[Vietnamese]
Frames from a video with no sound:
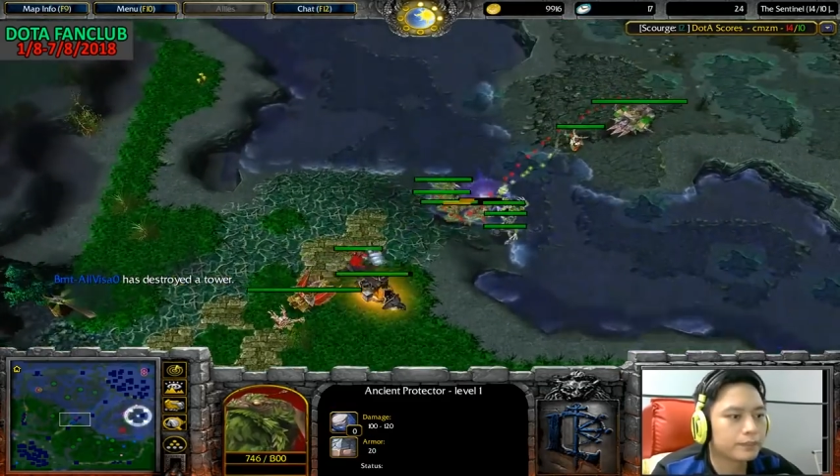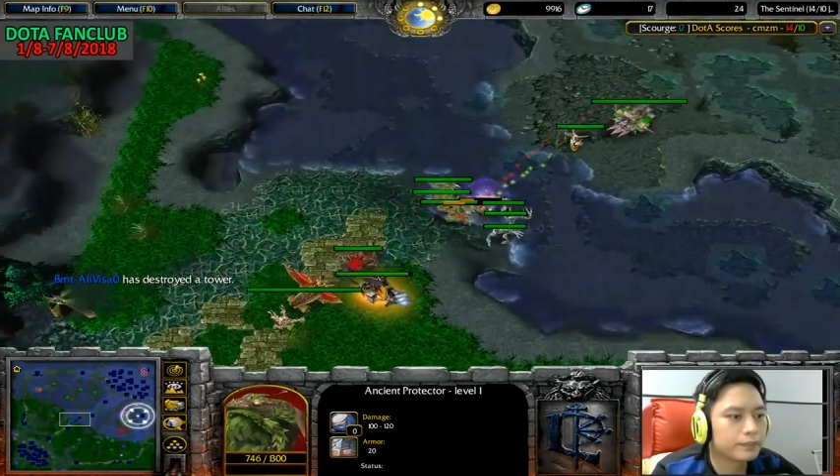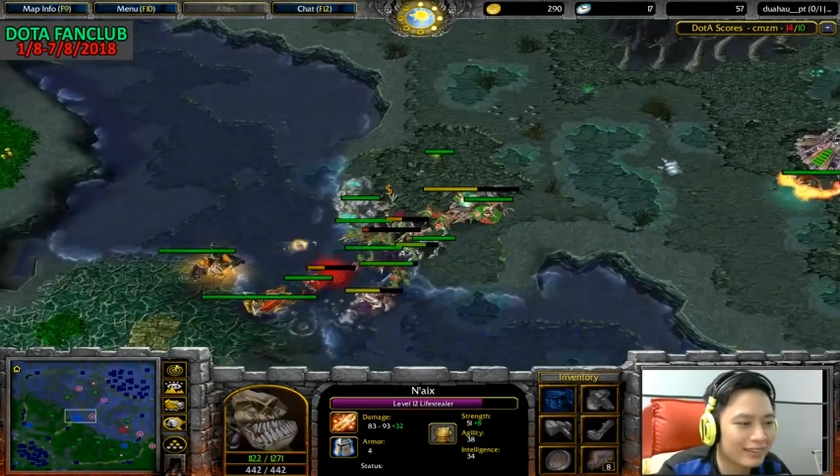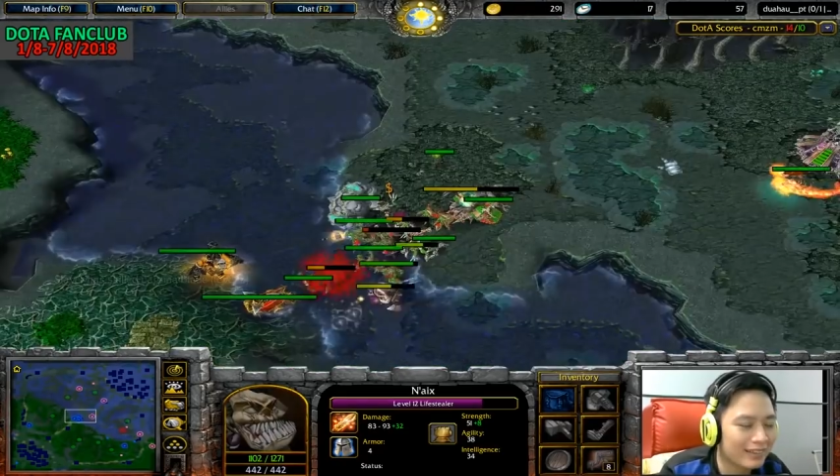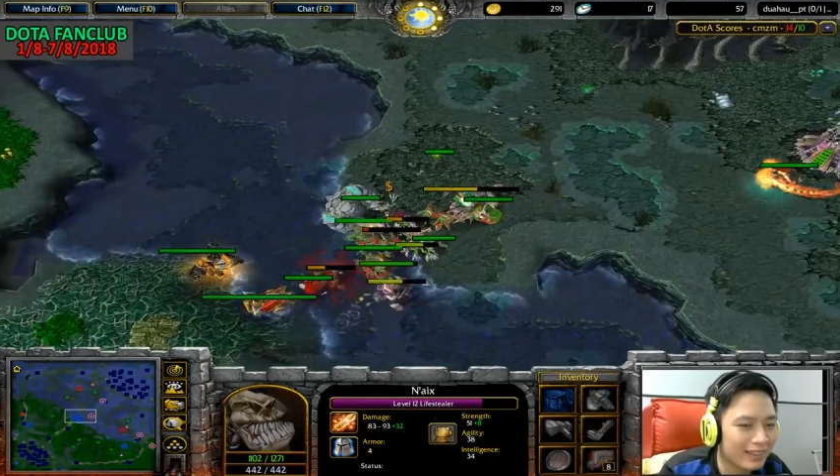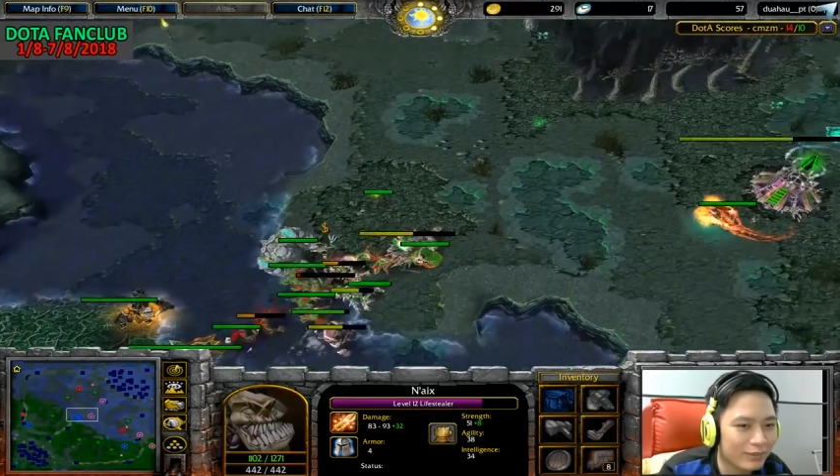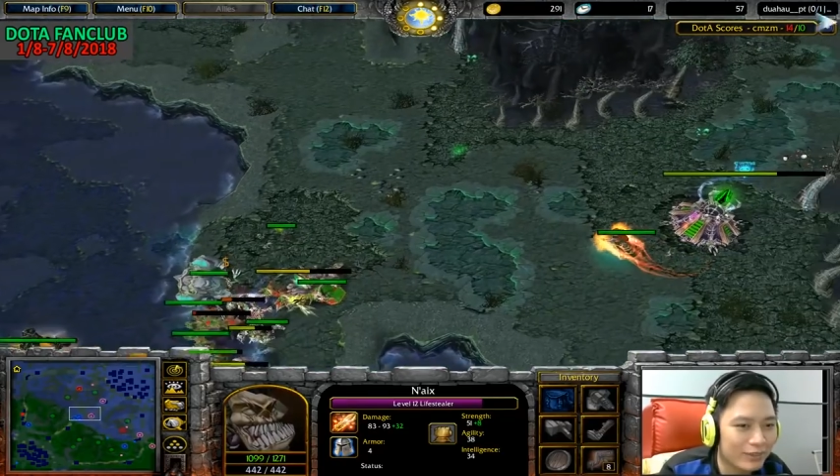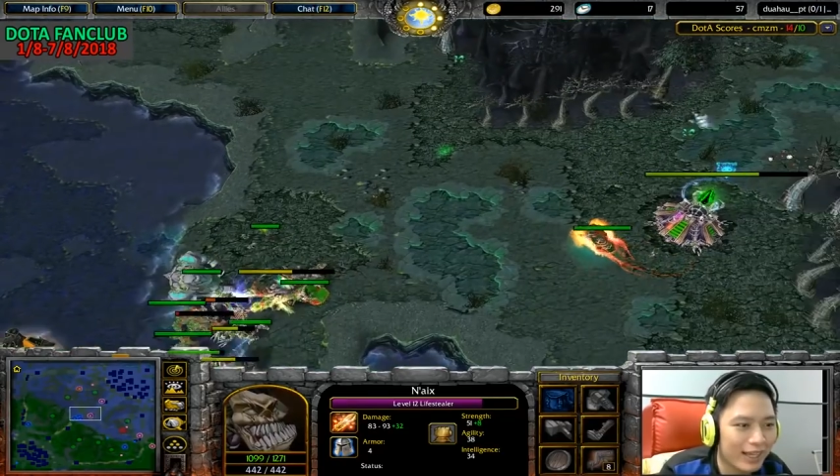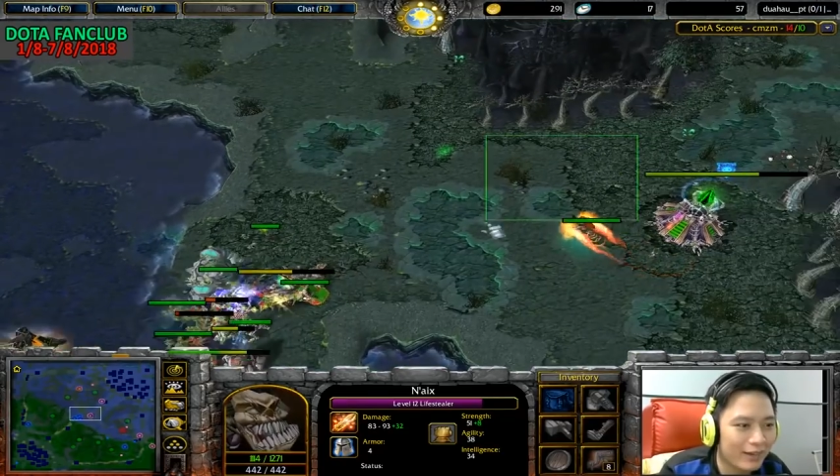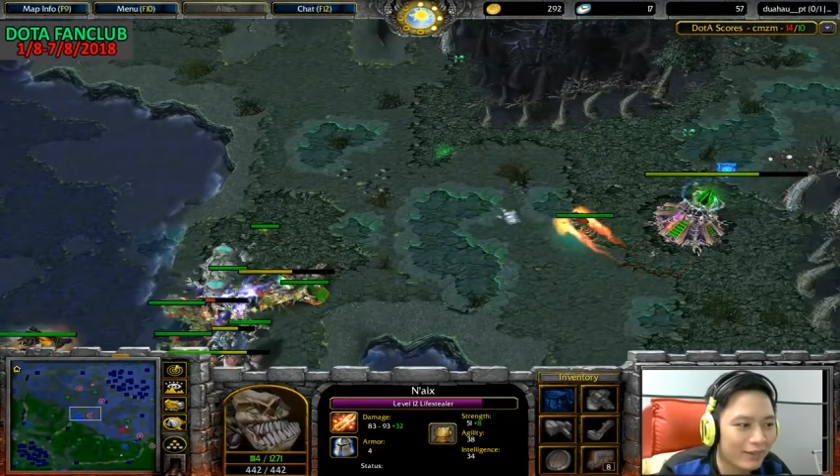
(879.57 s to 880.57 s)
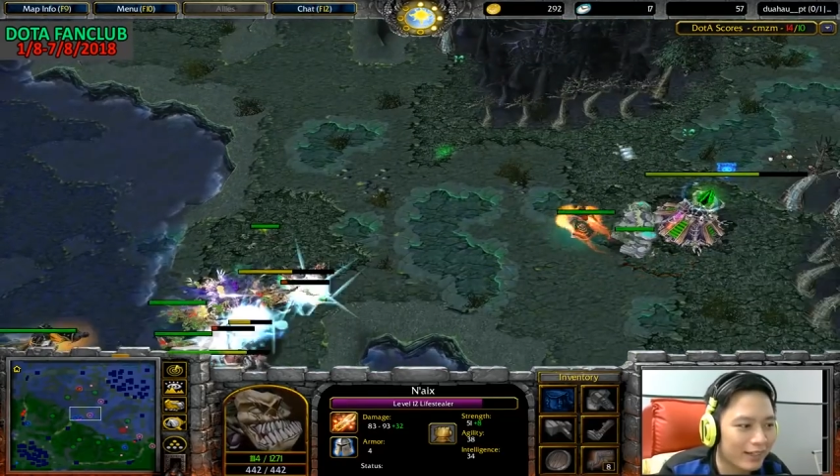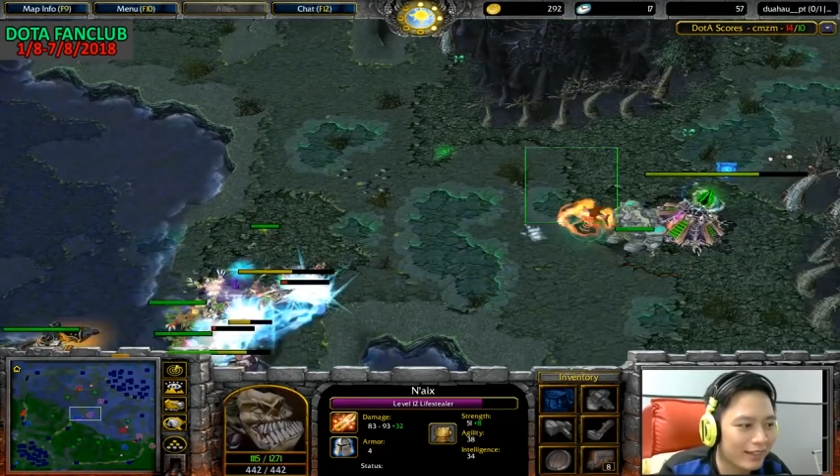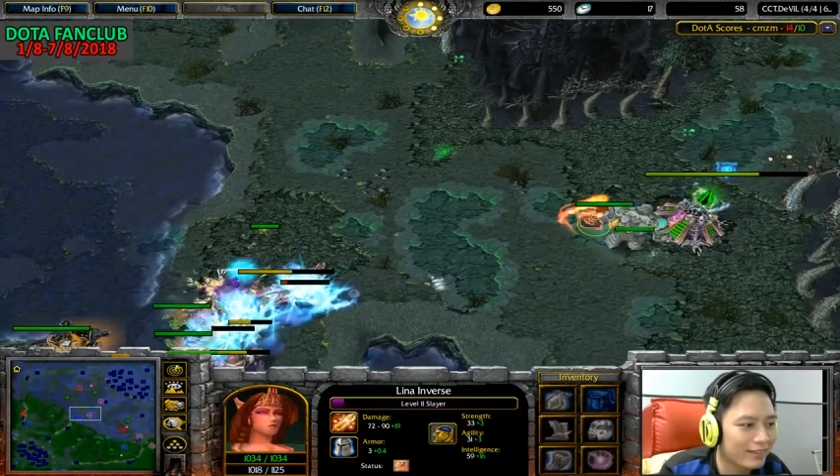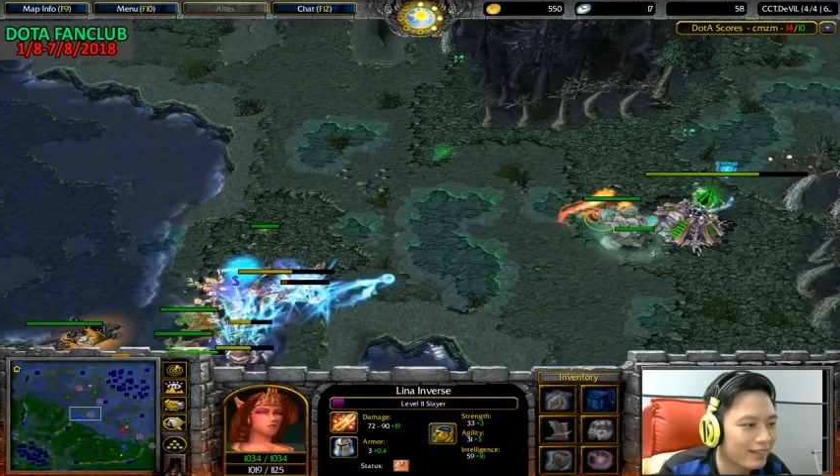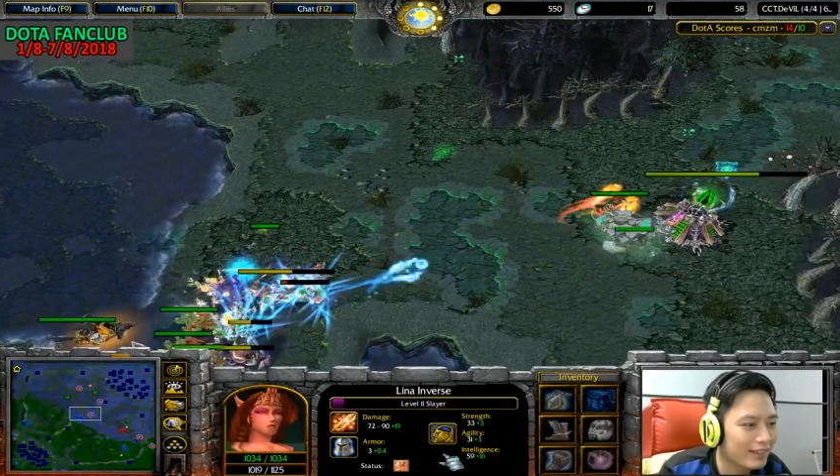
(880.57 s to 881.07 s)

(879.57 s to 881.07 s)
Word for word: tích xk vào đấy